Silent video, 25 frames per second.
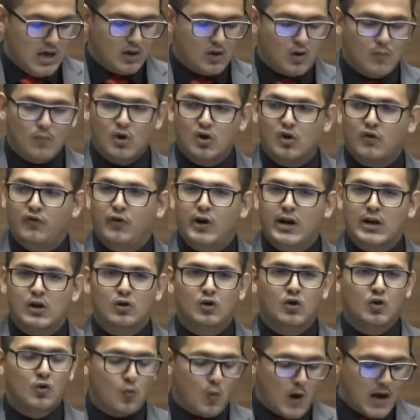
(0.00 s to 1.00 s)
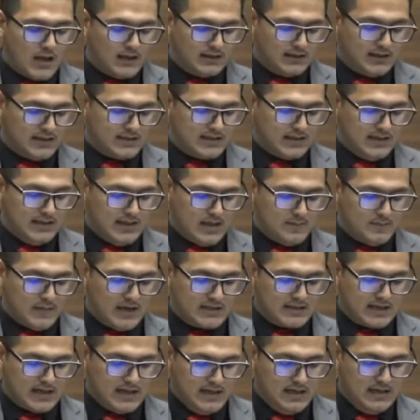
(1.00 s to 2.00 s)
como lo fueron los guantes y las
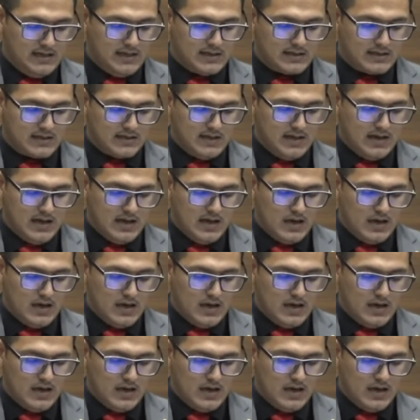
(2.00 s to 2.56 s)
mascarillas,